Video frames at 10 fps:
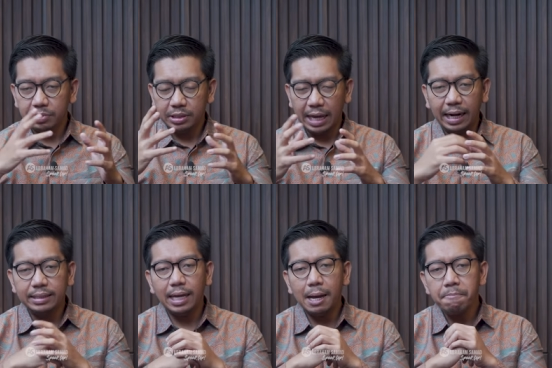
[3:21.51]
Saya
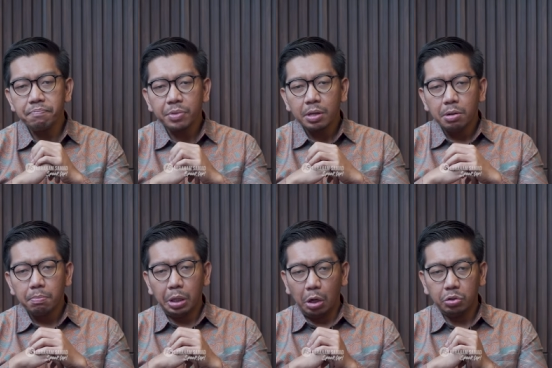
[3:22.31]
rasa
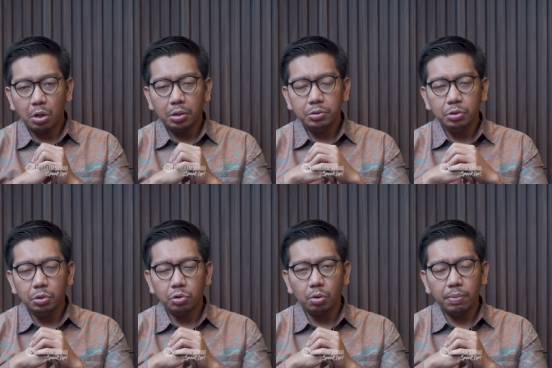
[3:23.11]
penonton
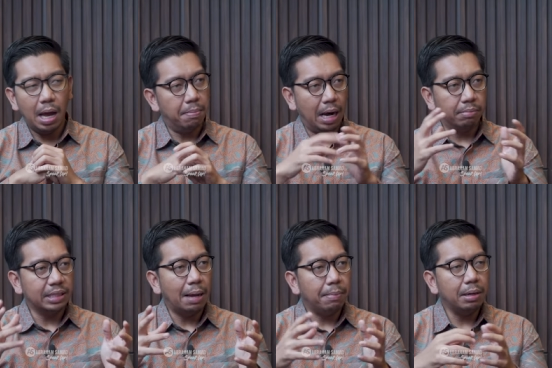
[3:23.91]
YouTube Abraham
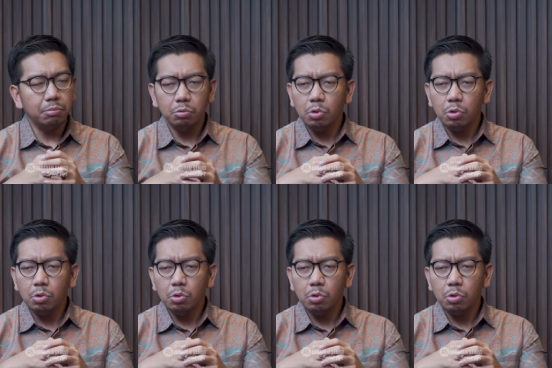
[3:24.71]
Samad